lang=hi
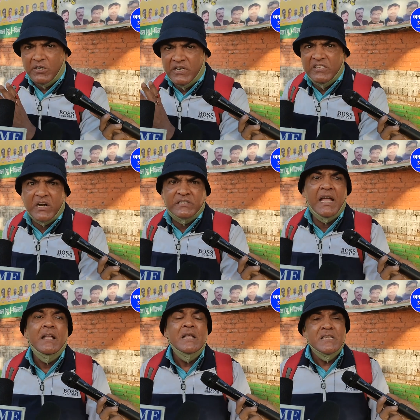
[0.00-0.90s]
बहुत डेंजरस
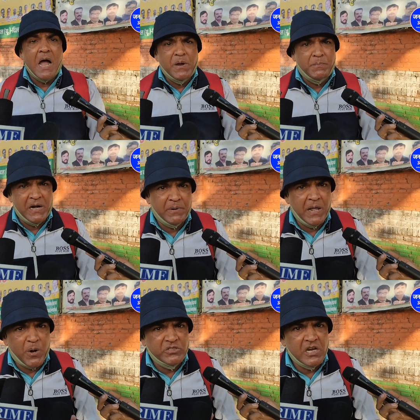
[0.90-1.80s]
है यहाँ पे बड़े
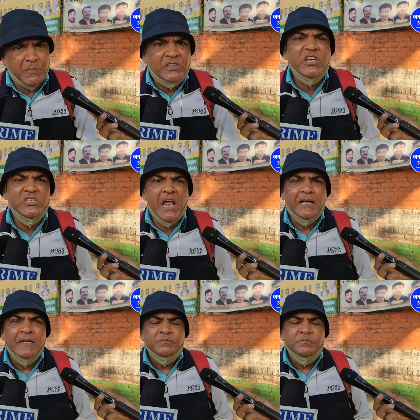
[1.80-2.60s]
बड़े प्रोजेक्ट मत कीजिए